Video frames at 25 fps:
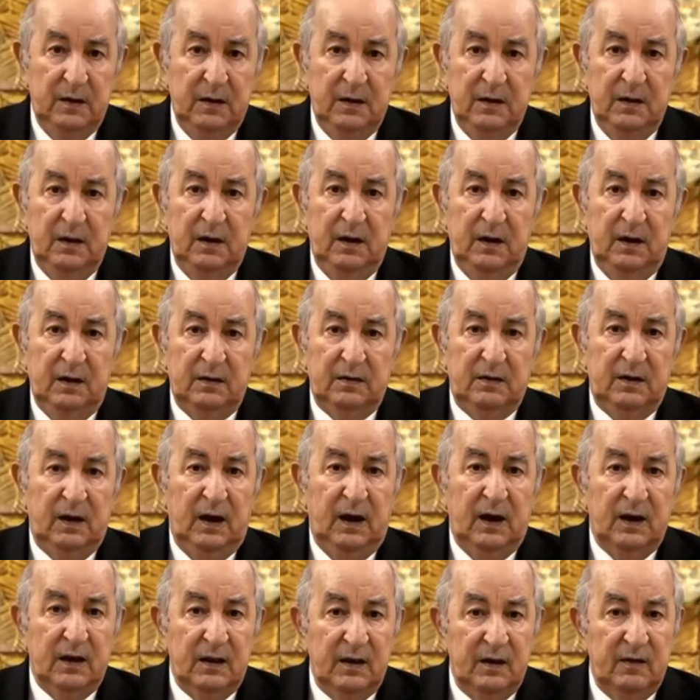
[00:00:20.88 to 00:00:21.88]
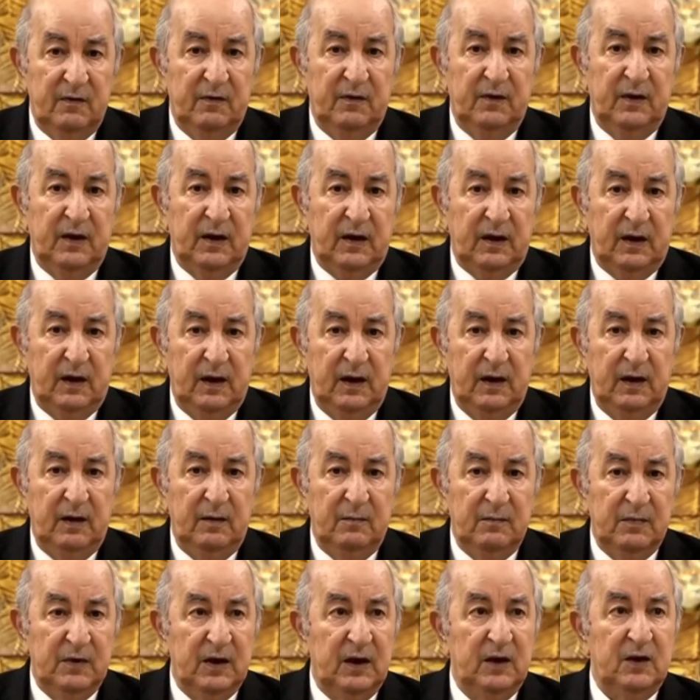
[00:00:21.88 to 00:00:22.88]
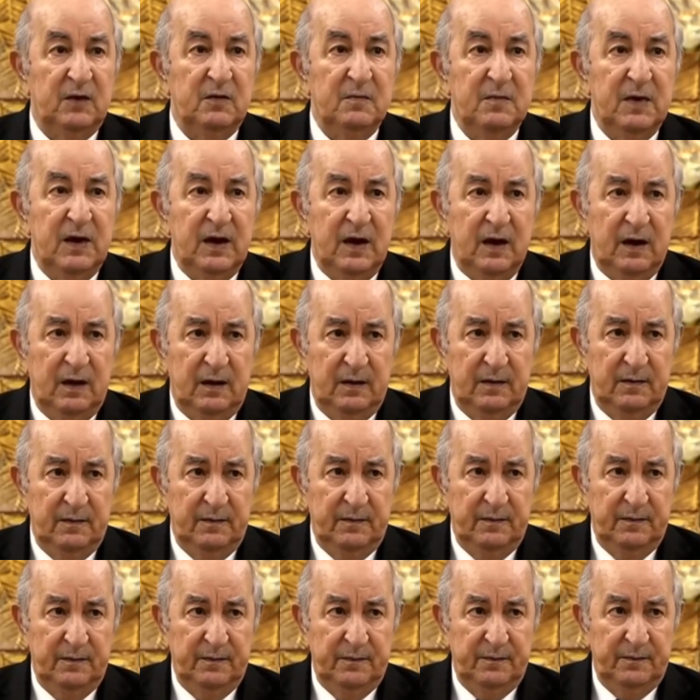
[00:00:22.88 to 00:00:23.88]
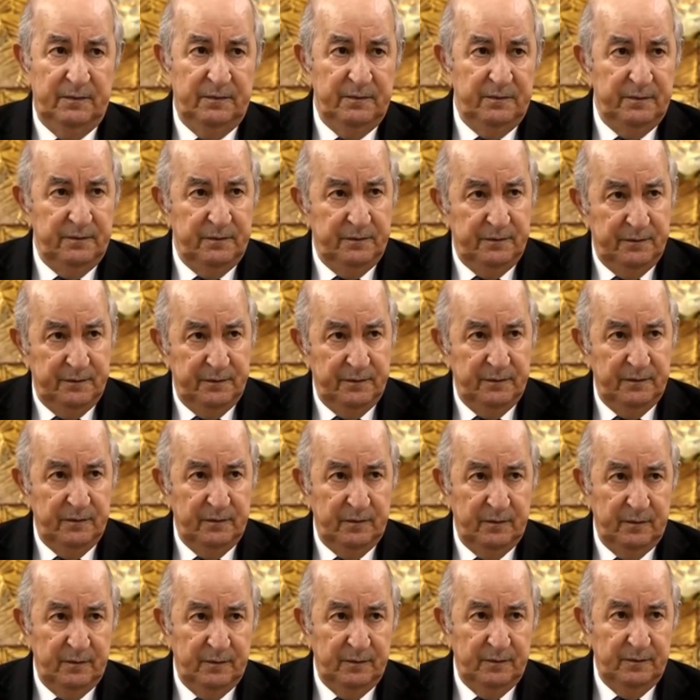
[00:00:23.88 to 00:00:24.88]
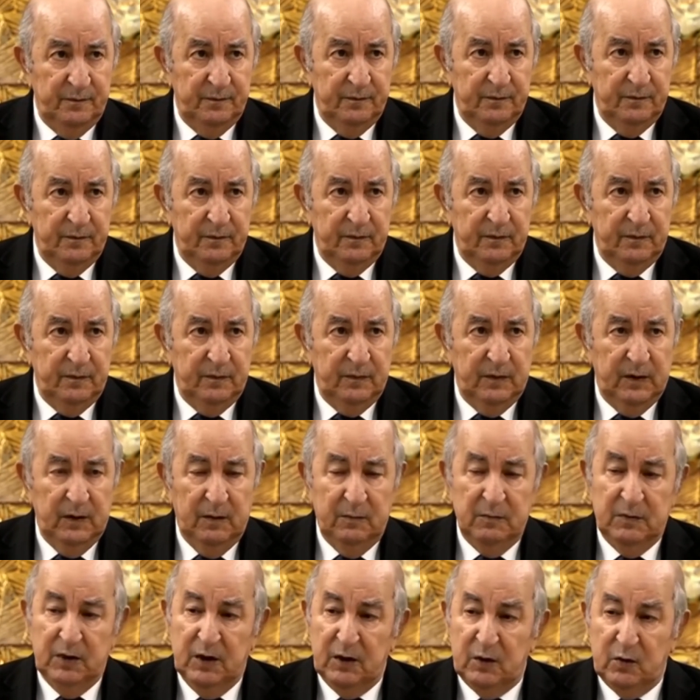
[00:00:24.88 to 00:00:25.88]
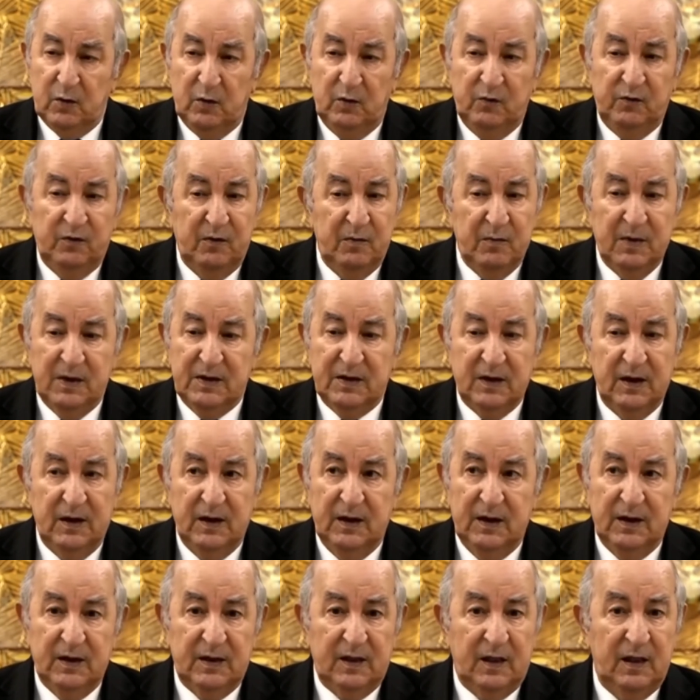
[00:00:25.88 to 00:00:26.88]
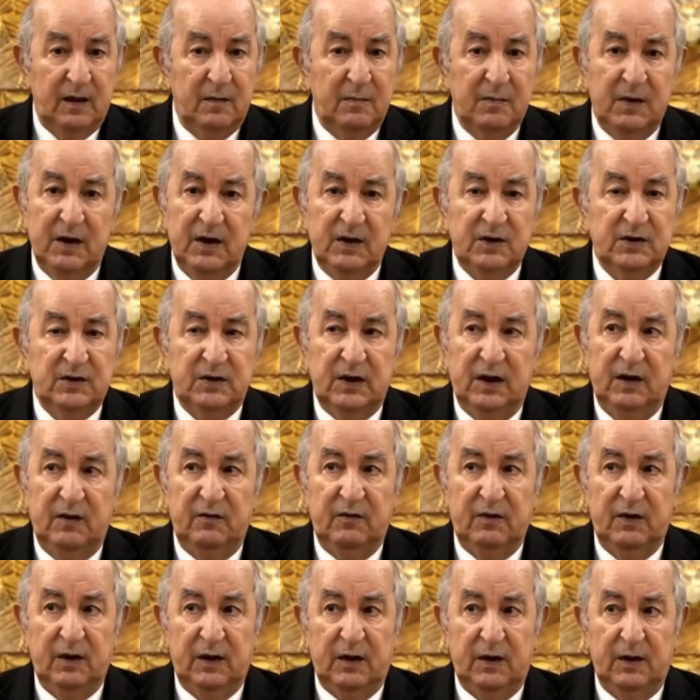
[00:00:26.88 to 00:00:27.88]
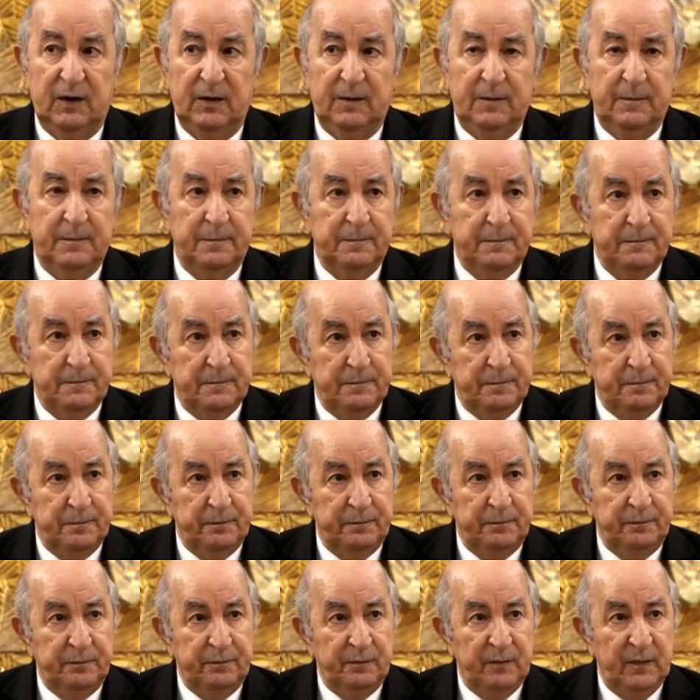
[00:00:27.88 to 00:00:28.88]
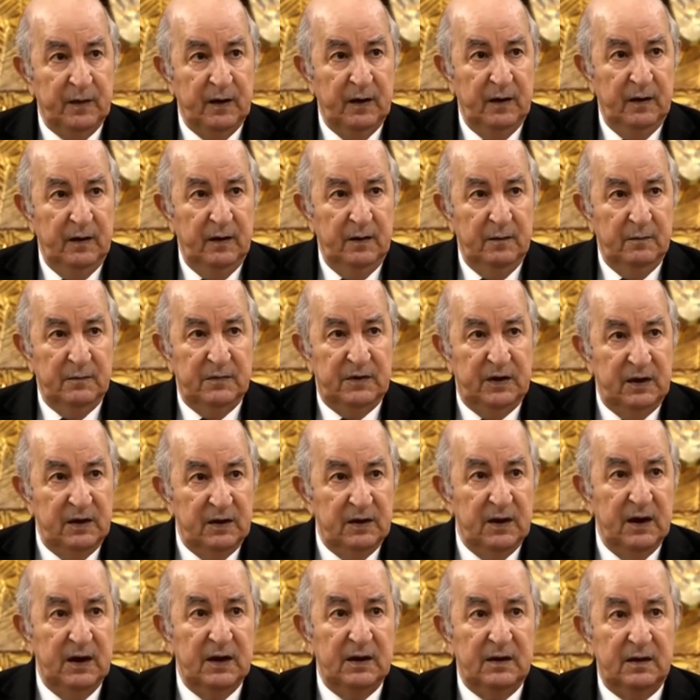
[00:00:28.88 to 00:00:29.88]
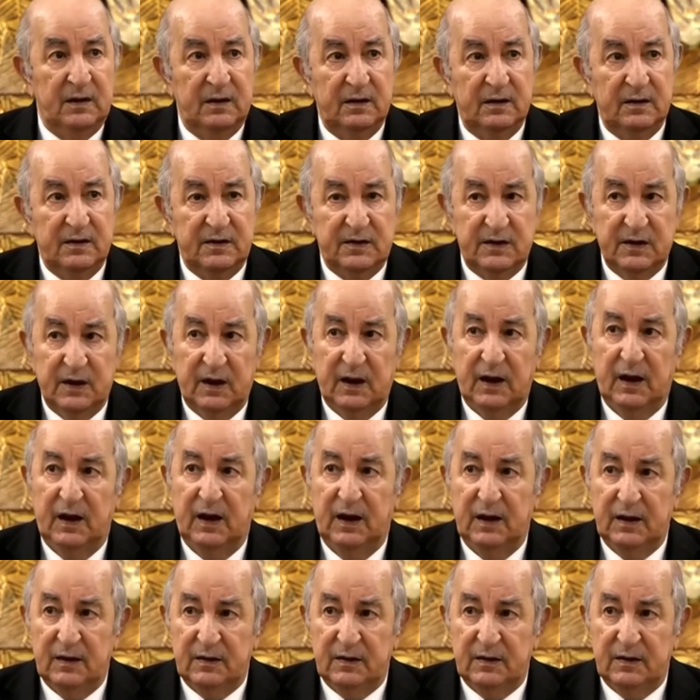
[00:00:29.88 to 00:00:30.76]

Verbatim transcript: الاتحاد الإفريقي بدا يتميع تميع بدا يدخل في متاهات اللي ماهيش تاع إفريقيا مثلا امتداد الصراعات